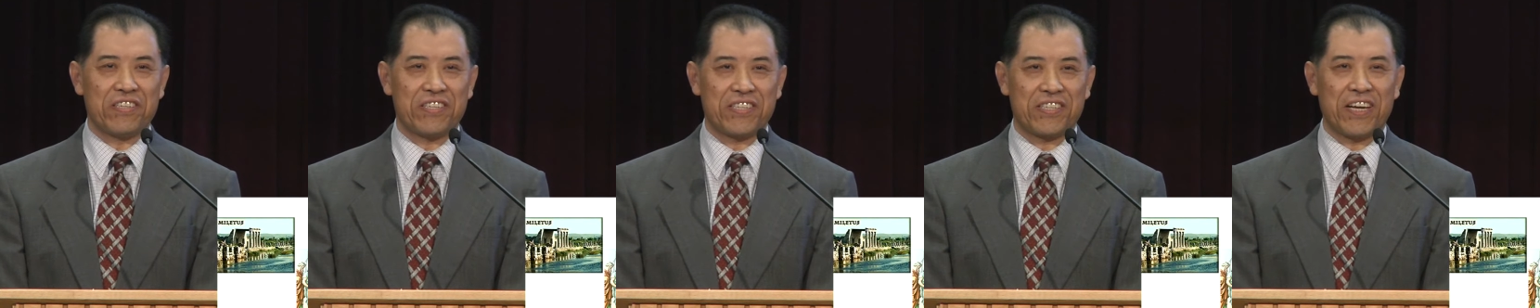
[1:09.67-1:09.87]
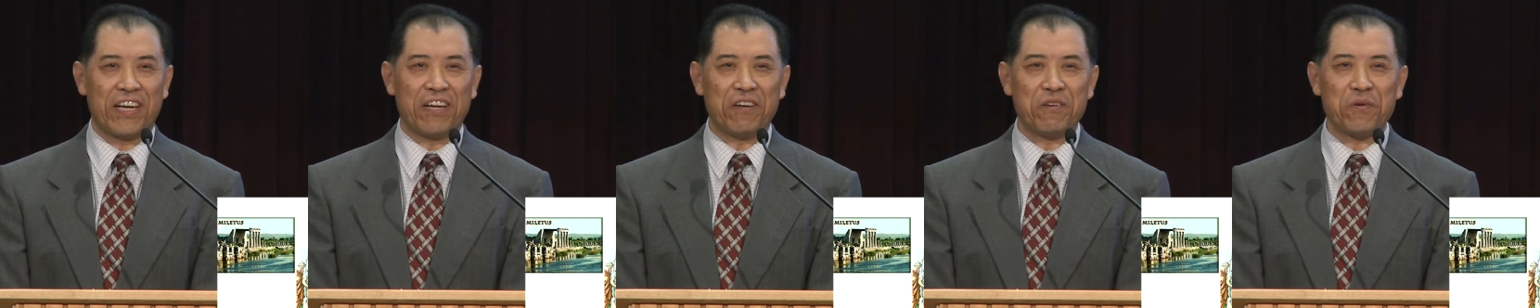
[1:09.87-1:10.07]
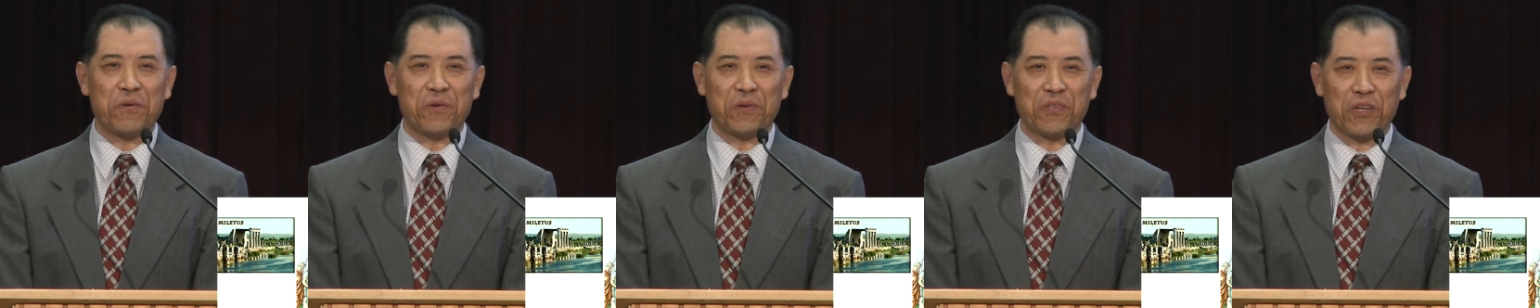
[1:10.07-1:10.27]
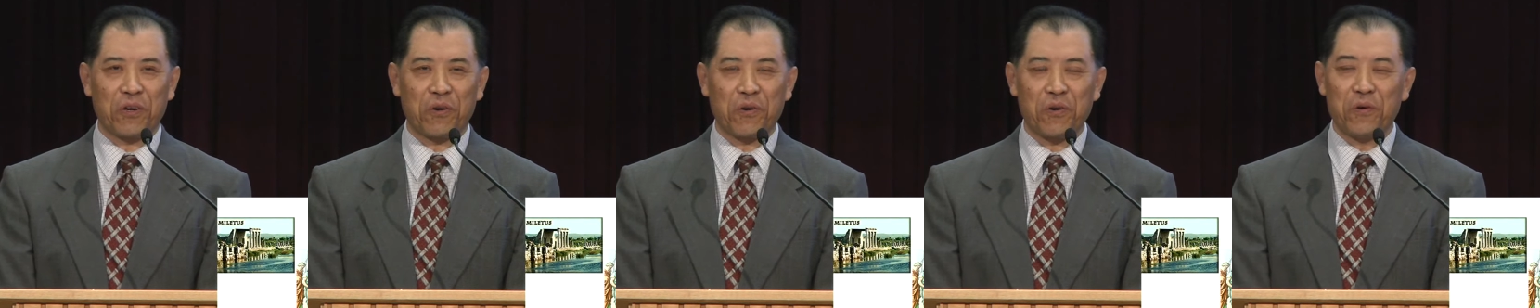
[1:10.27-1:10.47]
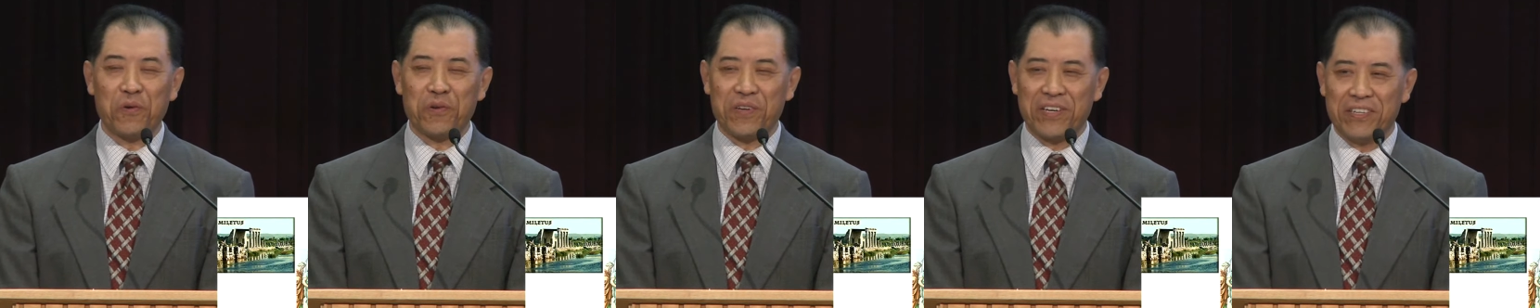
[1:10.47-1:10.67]
神国的
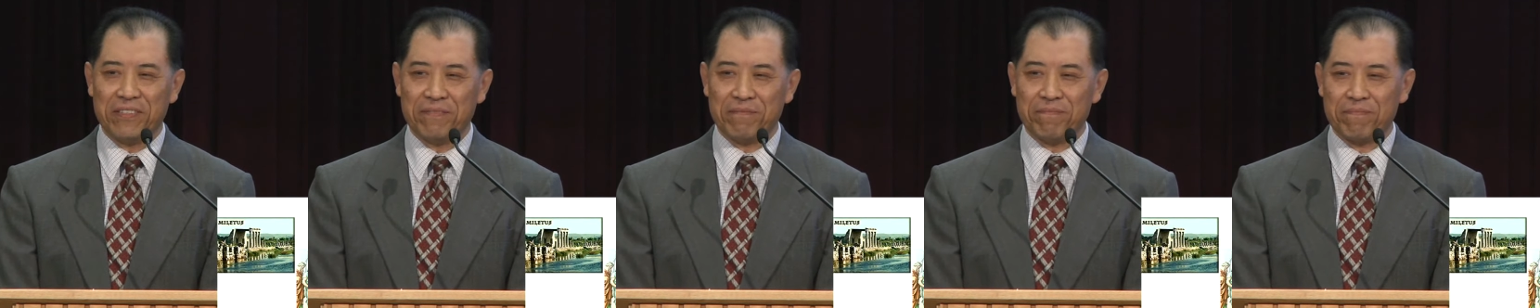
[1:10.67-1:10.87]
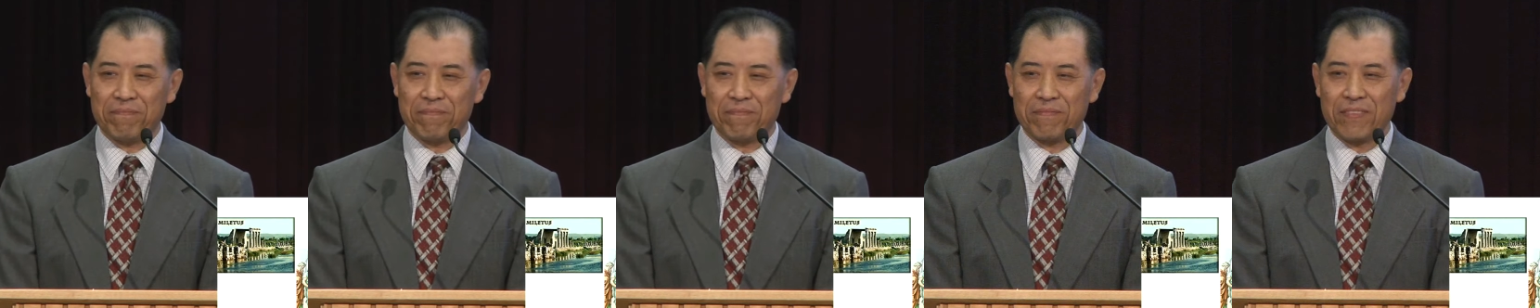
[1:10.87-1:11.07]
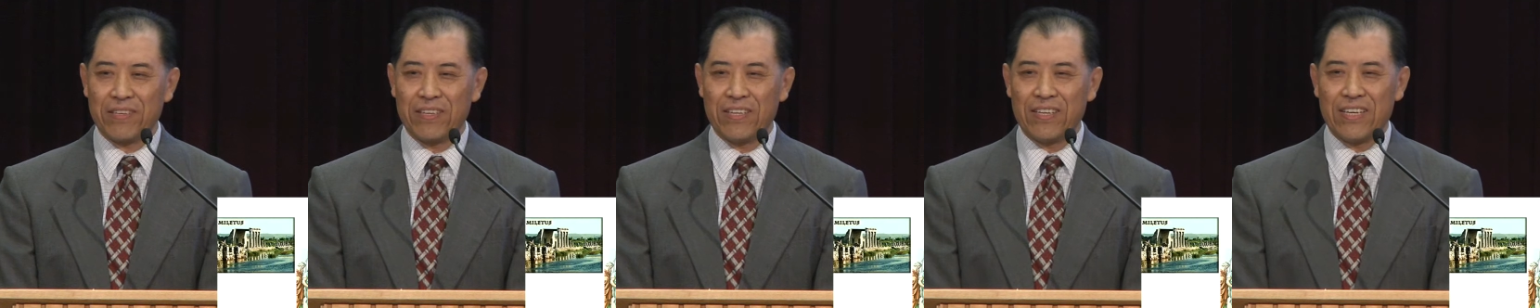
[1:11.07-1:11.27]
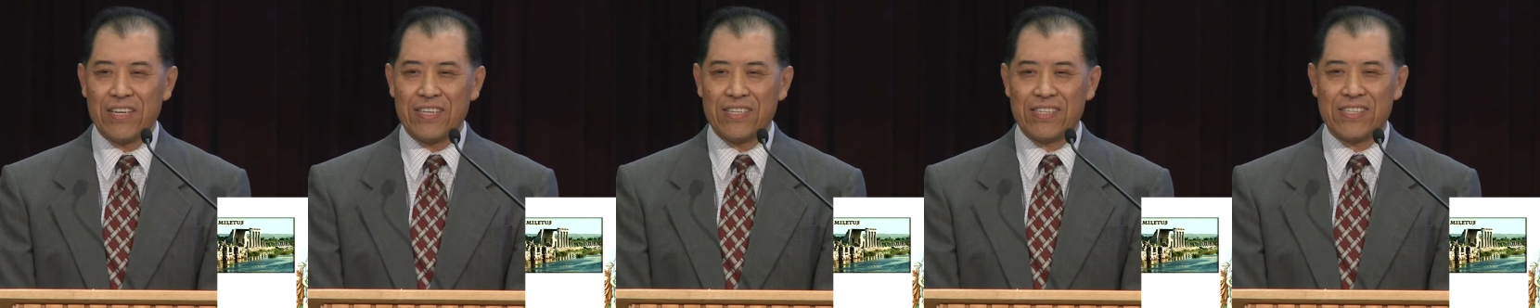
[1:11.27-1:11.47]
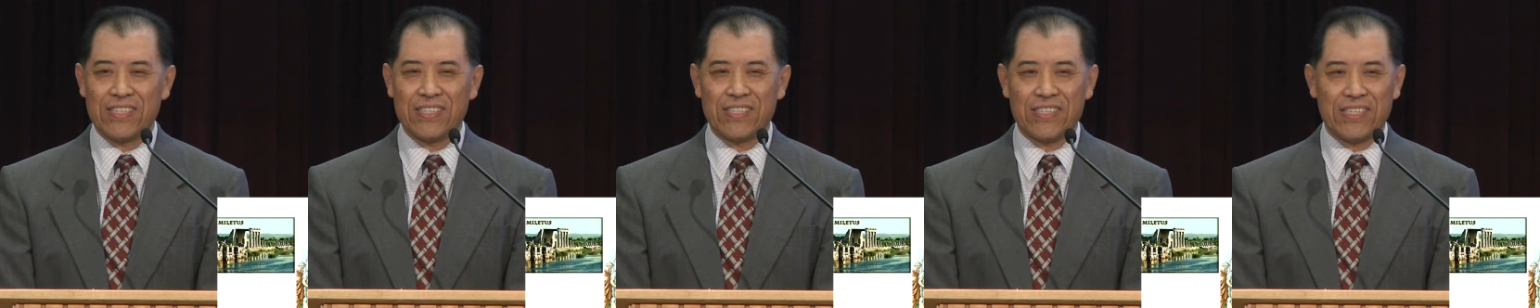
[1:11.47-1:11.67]
工人”，
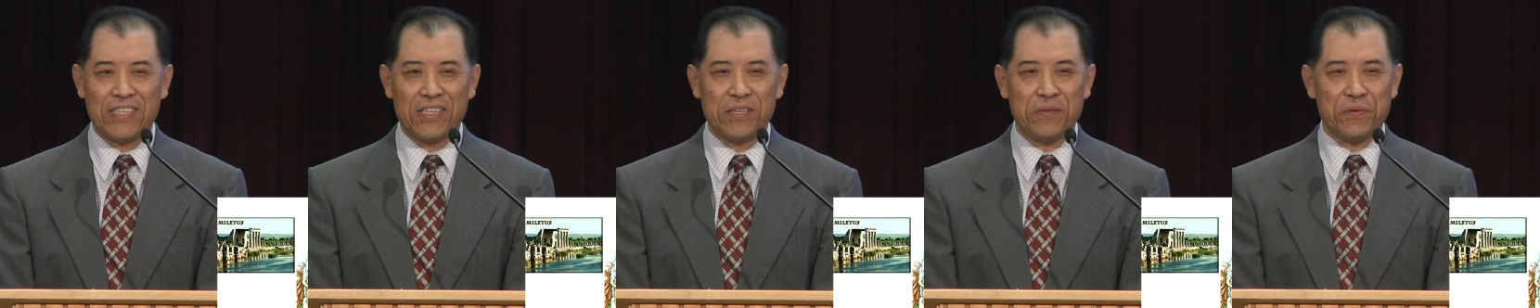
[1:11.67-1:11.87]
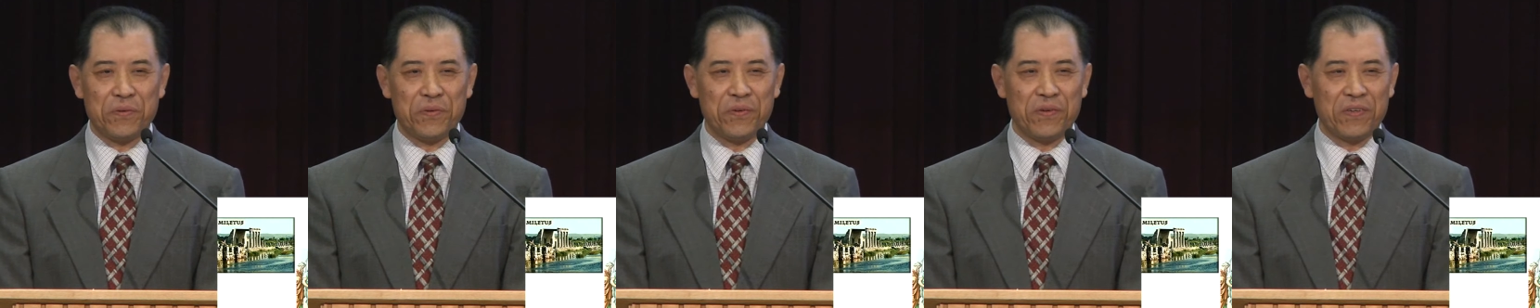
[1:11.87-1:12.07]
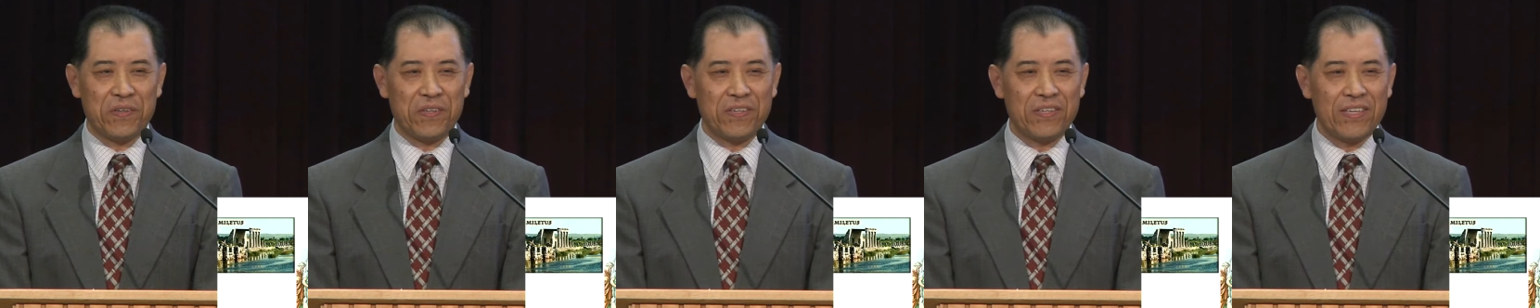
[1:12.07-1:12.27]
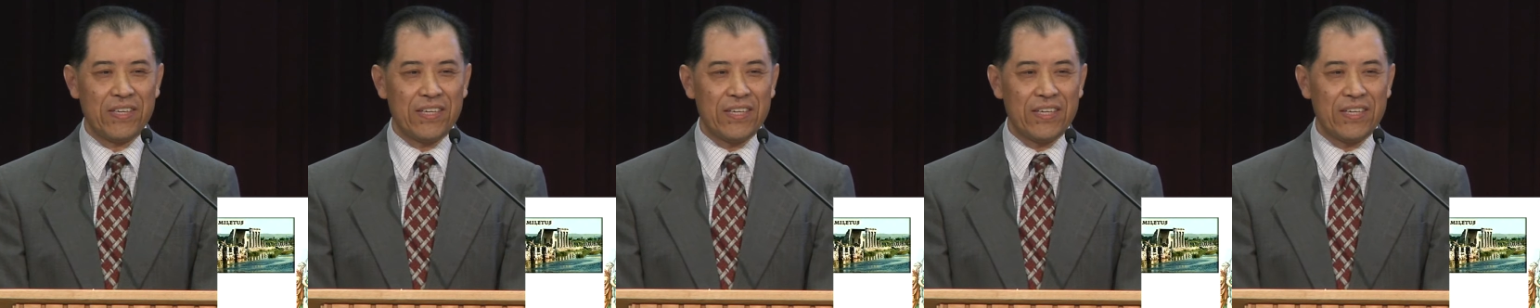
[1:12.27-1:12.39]
是基于